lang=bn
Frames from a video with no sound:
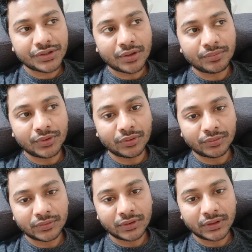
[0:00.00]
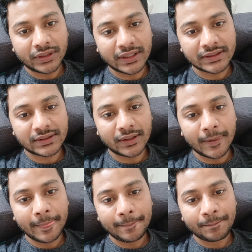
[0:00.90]
শব্দ ঠিক আছে
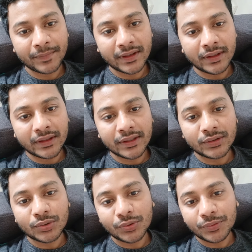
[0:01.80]
কিন্তু